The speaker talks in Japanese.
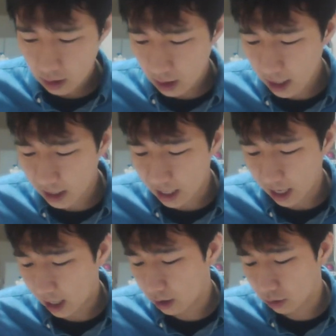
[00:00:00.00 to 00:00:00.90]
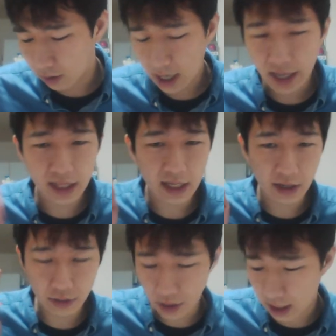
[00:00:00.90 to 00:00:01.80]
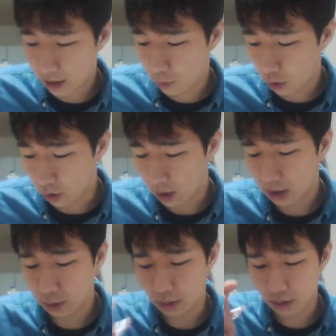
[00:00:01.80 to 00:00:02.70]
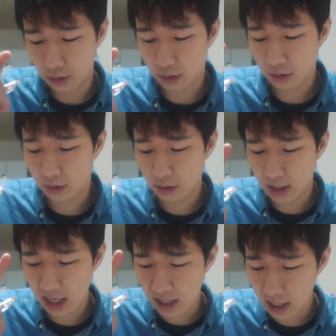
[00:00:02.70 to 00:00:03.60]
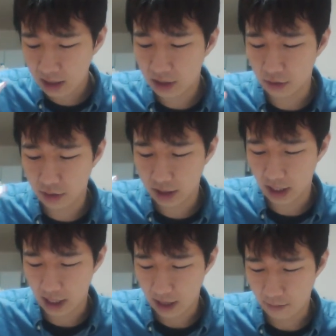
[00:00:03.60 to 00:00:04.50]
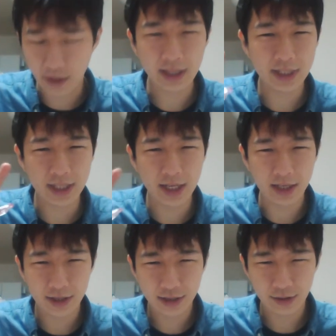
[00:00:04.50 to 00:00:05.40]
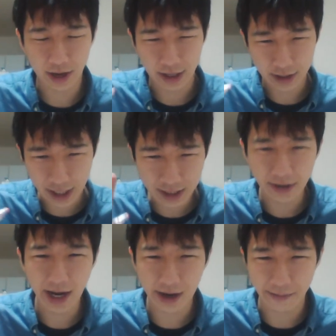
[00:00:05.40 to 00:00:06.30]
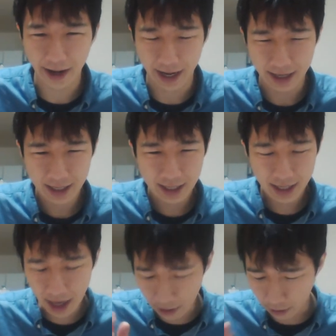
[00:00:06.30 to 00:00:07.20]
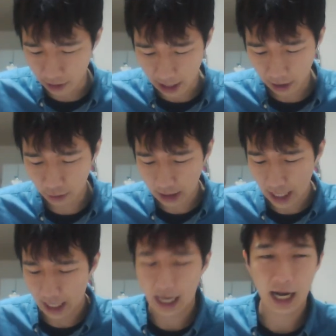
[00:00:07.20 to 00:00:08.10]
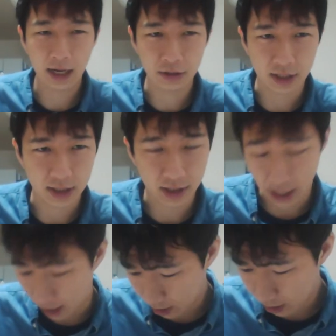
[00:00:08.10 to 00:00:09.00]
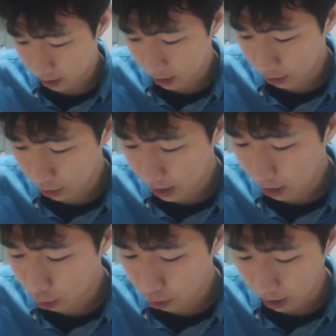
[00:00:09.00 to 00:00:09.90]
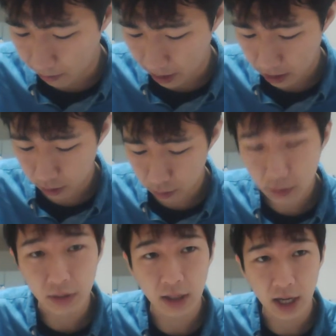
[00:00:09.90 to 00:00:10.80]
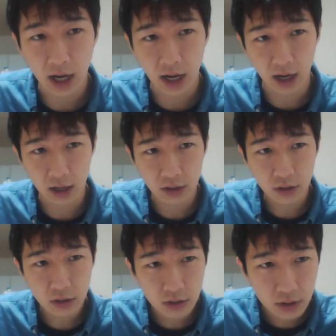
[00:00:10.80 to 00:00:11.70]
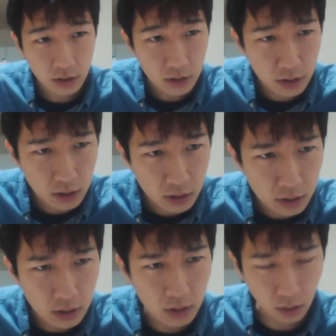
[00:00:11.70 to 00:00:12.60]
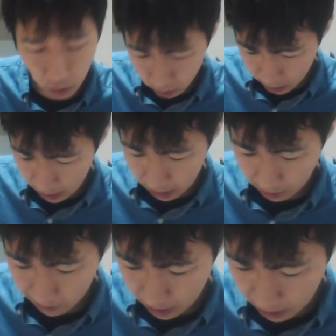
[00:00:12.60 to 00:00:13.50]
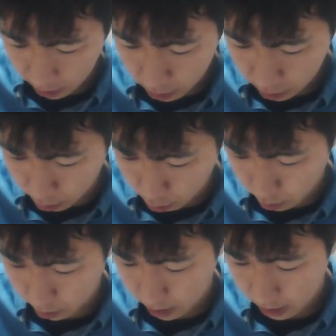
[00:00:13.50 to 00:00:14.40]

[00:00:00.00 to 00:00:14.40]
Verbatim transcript: なんかね、あの、わかんない単語があっても、あのー、その選択肢のうち3つとか2つ分かれば、結構ね、答えが合うんですよね。でそれで今回丸の部分が多いかなみたいなふうに思いま